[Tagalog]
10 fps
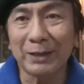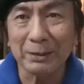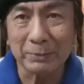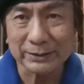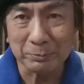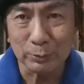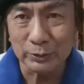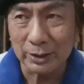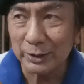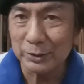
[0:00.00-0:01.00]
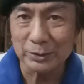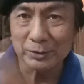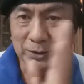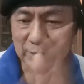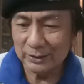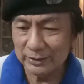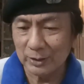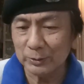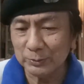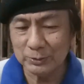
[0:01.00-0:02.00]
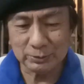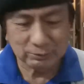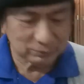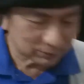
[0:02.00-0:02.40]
Baka na kayo. Nakunod.